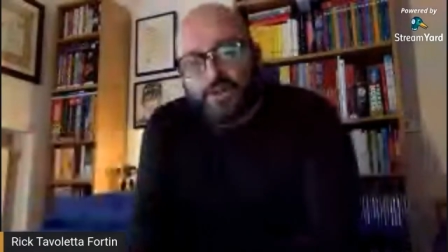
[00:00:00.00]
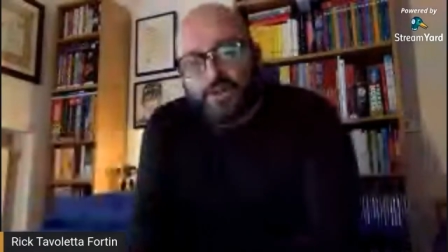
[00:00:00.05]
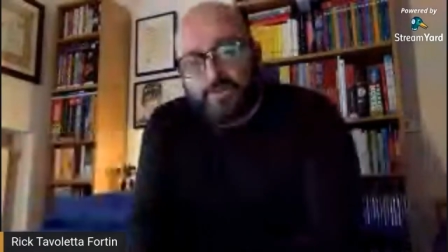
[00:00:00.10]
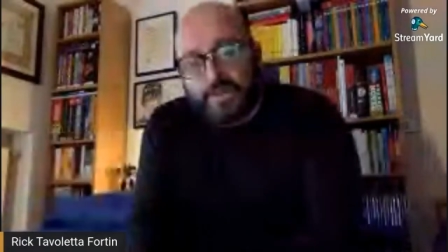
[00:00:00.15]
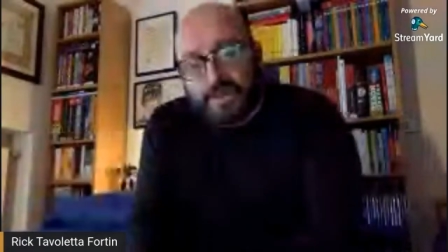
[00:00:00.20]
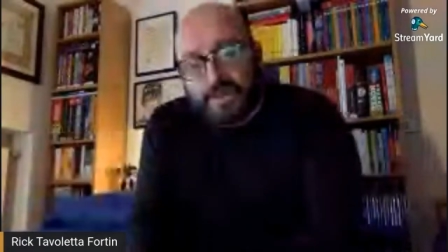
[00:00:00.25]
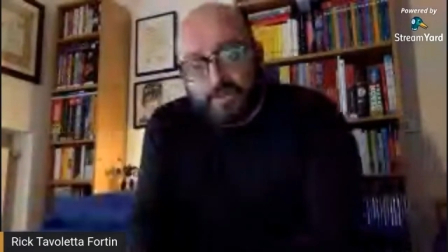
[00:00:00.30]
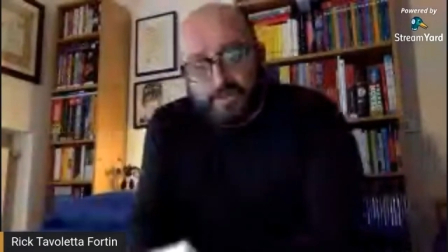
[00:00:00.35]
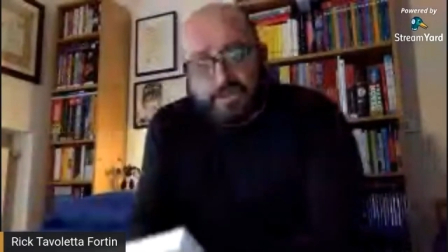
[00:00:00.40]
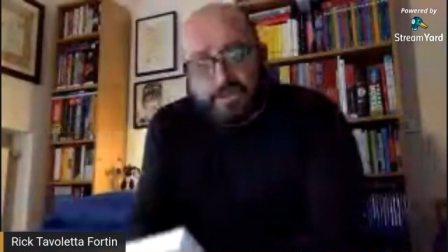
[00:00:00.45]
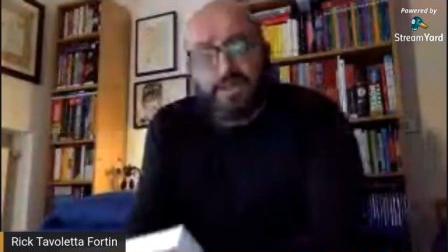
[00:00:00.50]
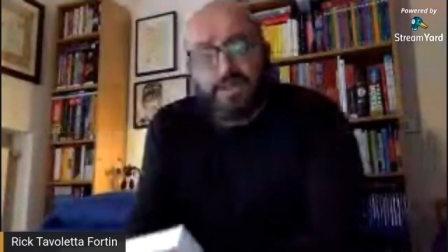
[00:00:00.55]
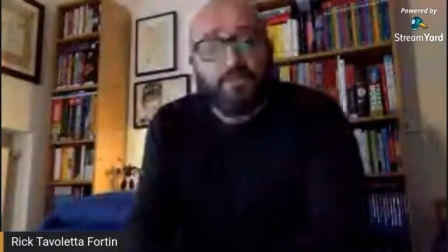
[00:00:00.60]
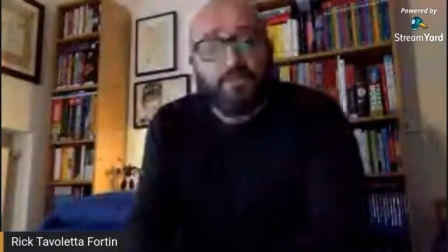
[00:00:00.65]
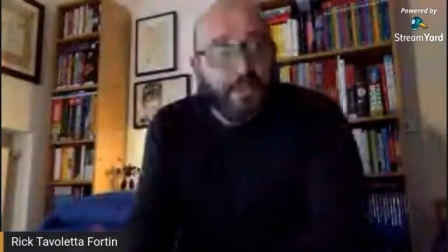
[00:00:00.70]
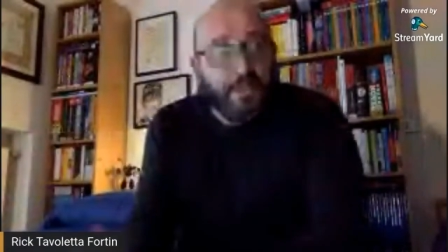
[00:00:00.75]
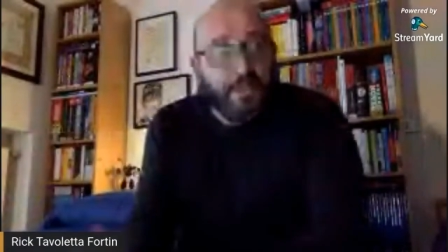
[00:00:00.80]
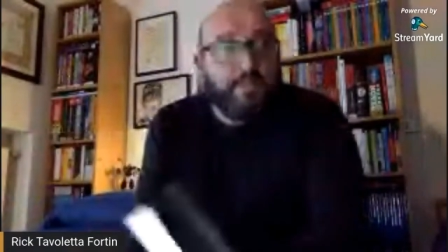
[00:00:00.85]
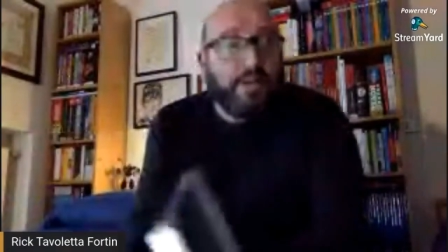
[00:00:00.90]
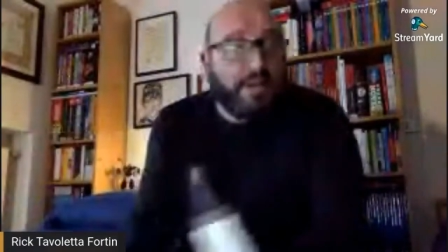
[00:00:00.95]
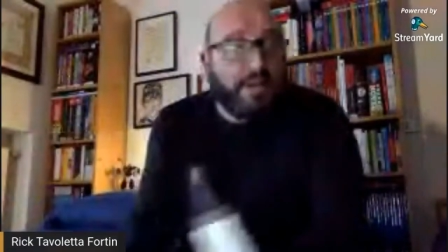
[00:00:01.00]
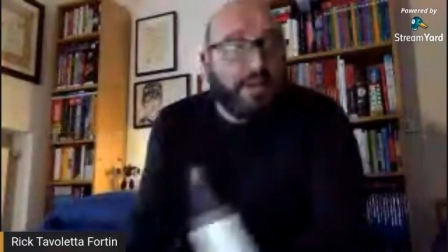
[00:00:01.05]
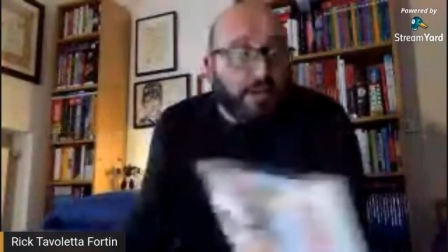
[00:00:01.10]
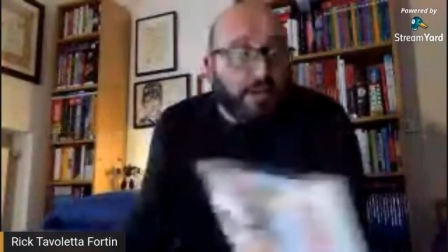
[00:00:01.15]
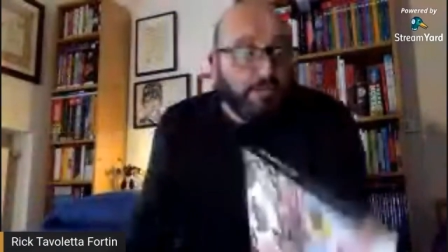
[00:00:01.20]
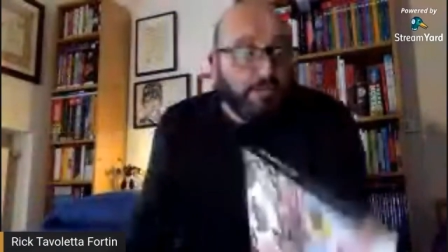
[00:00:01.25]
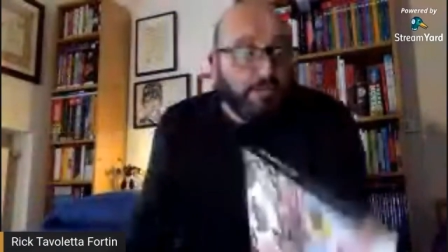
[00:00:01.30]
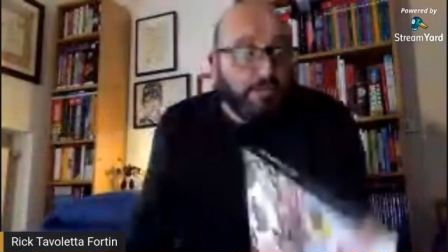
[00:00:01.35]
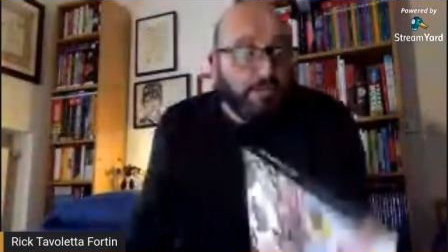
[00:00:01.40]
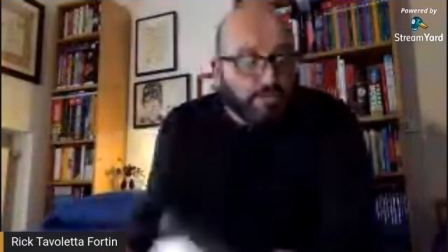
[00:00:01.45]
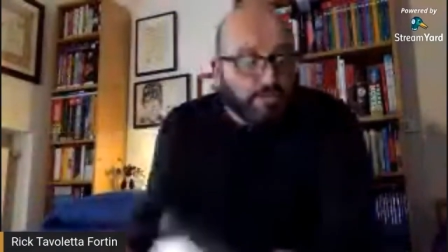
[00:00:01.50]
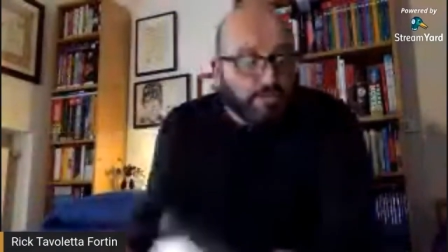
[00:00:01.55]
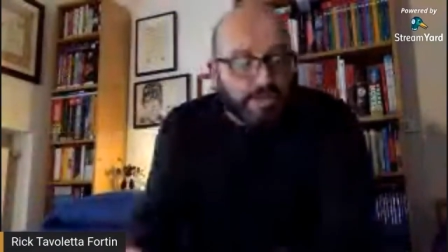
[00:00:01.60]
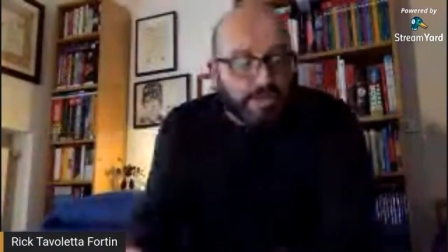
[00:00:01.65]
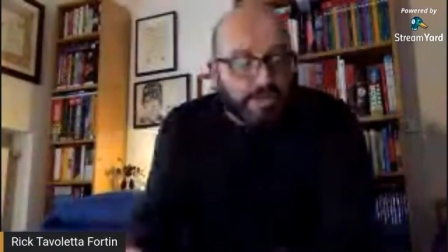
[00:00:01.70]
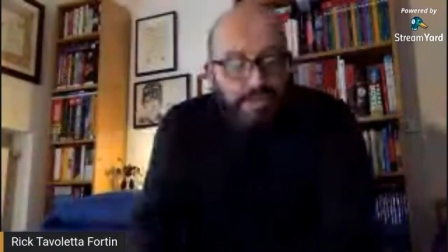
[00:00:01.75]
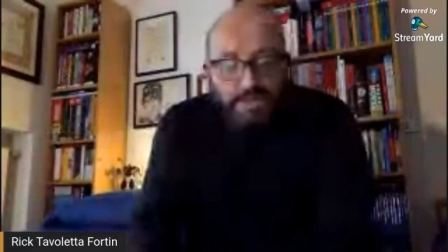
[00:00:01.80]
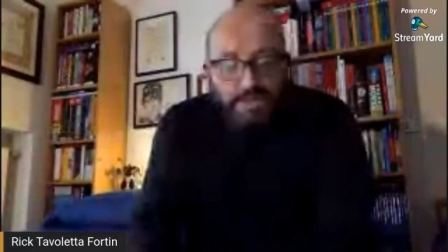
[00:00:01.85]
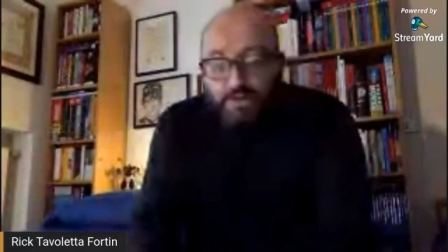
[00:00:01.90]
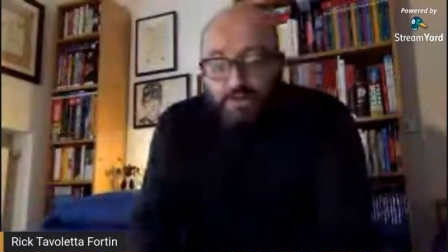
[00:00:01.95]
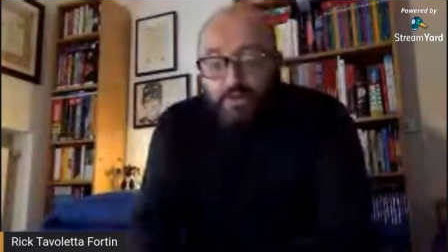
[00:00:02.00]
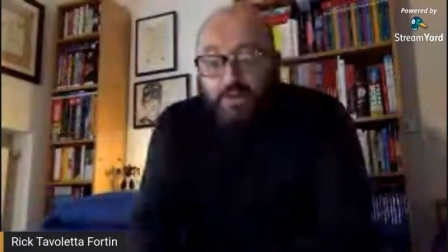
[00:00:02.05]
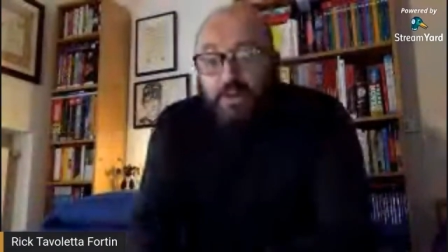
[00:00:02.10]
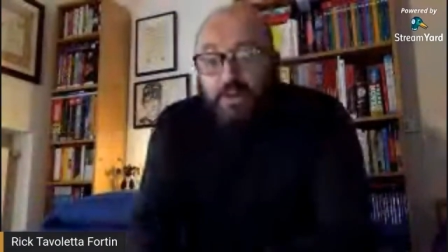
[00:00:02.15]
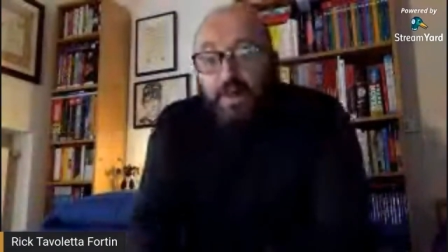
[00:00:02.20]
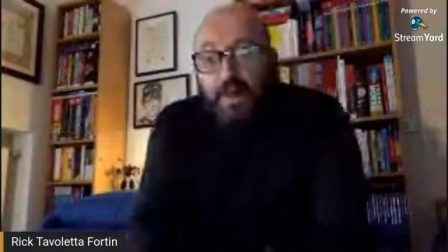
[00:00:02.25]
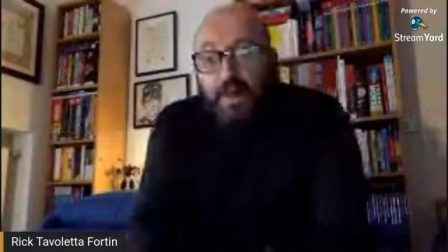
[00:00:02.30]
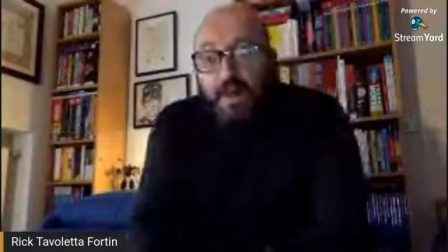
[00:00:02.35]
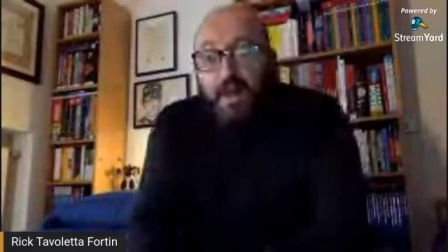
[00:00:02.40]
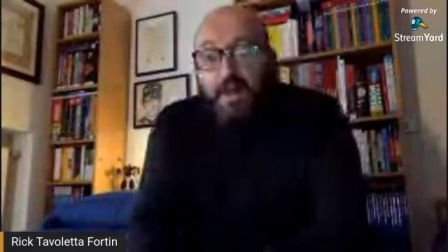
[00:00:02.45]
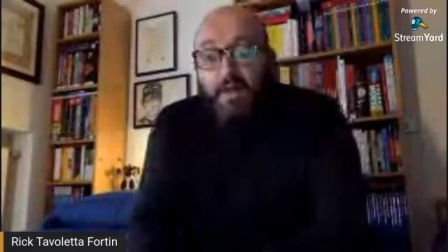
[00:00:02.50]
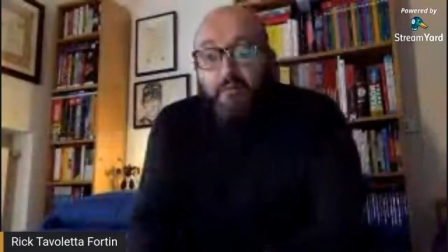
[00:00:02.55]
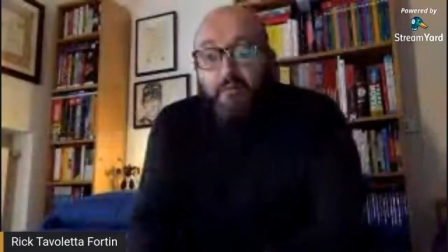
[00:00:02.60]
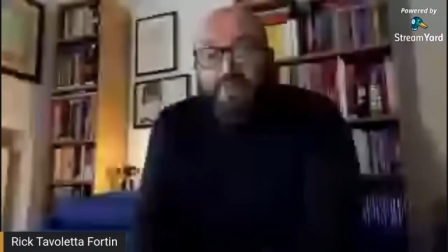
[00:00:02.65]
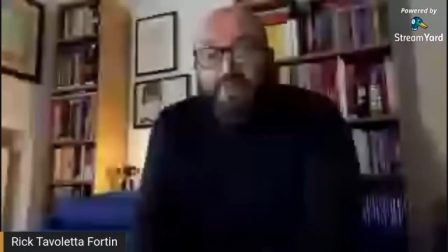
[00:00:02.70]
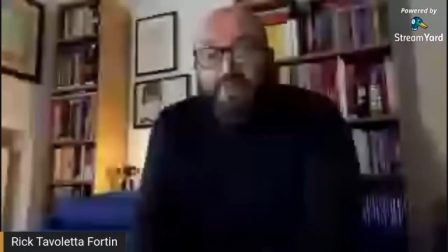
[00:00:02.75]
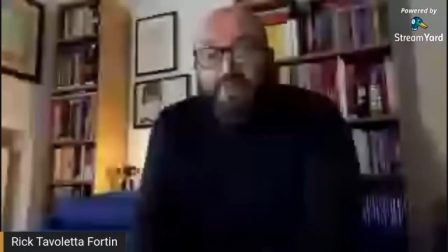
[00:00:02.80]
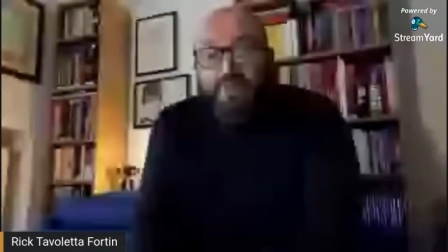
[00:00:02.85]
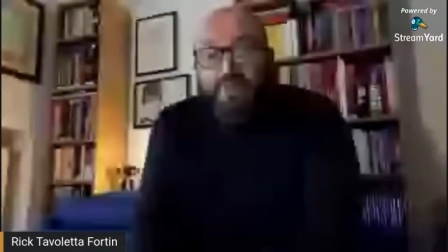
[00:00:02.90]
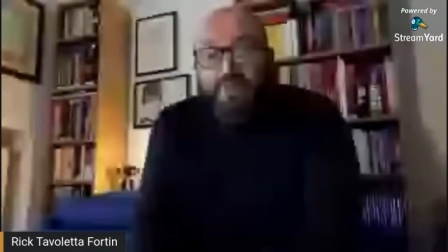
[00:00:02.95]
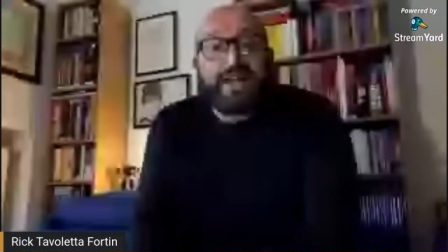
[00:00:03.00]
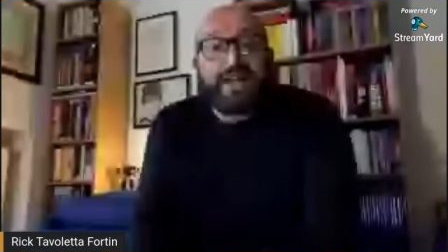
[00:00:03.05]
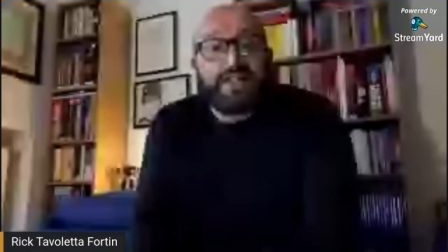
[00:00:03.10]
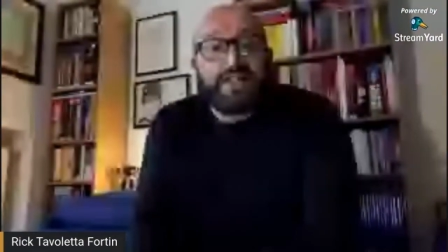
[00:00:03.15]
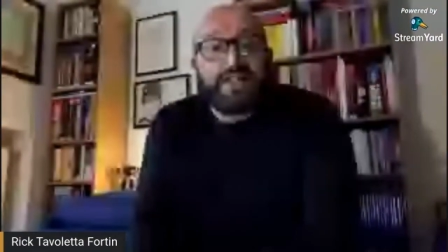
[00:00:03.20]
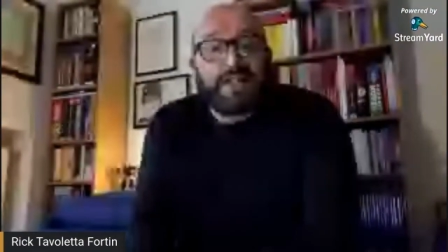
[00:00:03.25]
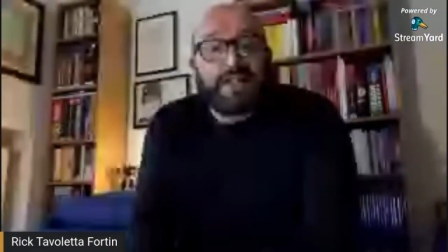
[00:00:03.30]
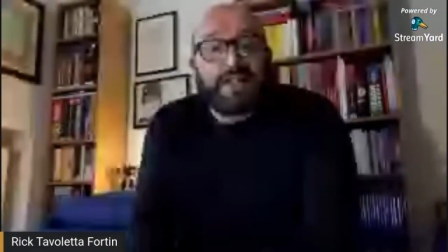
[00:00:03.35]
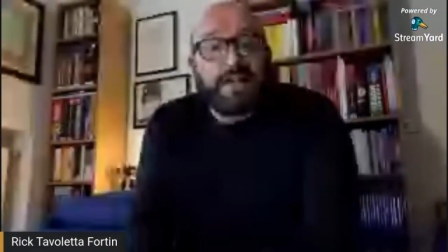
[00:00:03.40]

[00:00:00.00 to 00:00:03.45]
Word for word: perché non siamo in libreria, questo bisogna dirlo, ma siamo a casa a